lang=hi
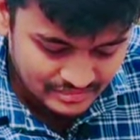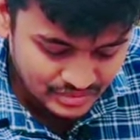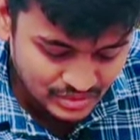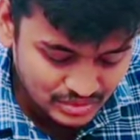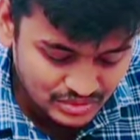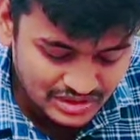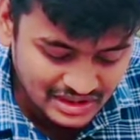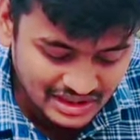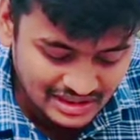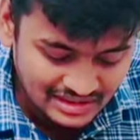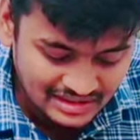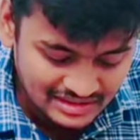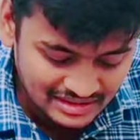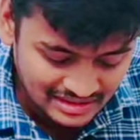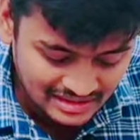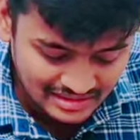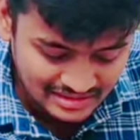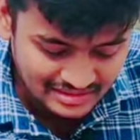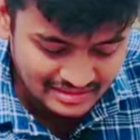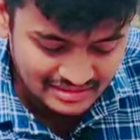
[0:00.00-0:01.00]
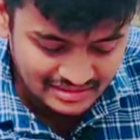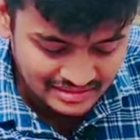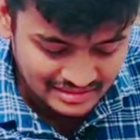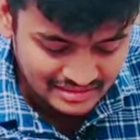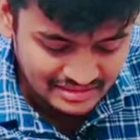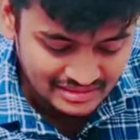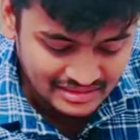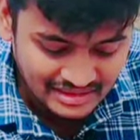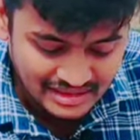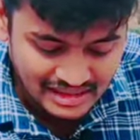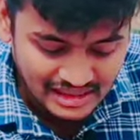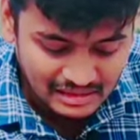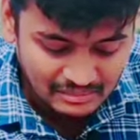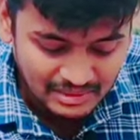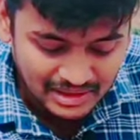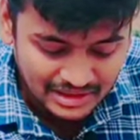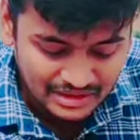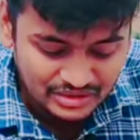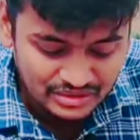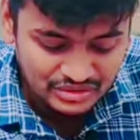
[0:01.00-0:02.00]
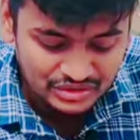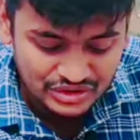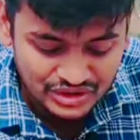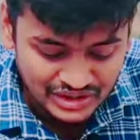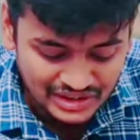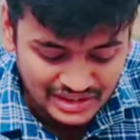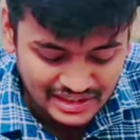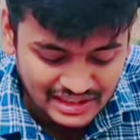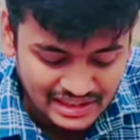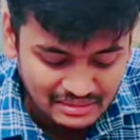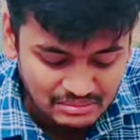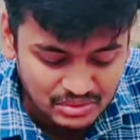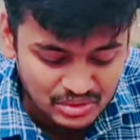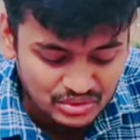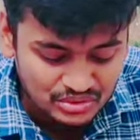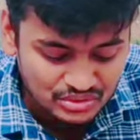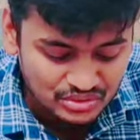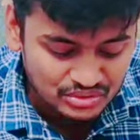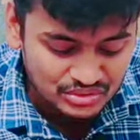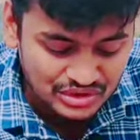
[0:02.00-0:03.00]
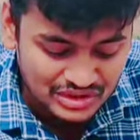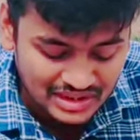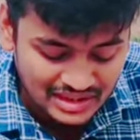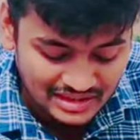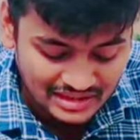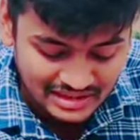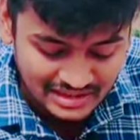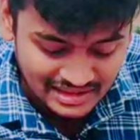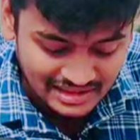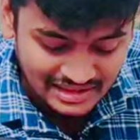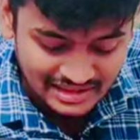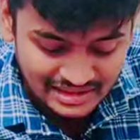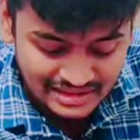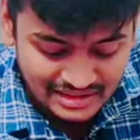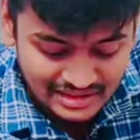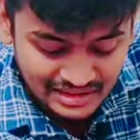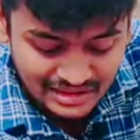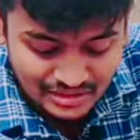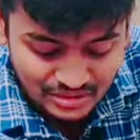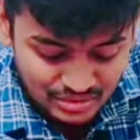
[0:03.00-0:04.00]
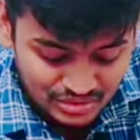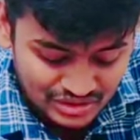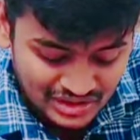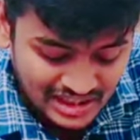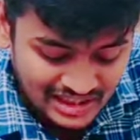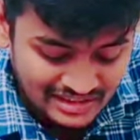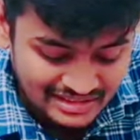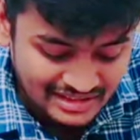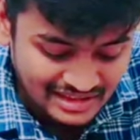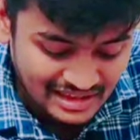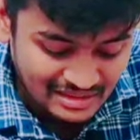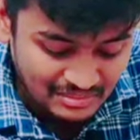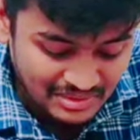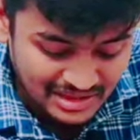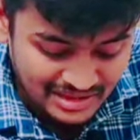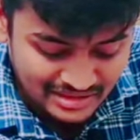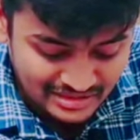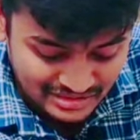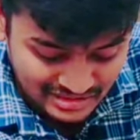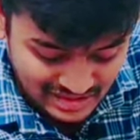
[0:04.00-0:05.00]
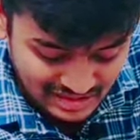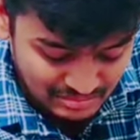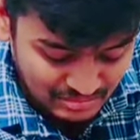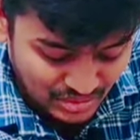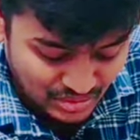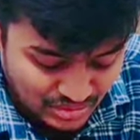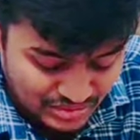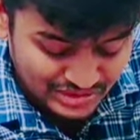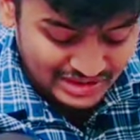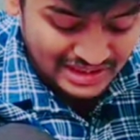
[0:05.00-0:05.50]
तो ज़्यादातर हमारी जो चेन है हम लोग यूज करते हैं तो ज़्यादातर हमारा हम लोग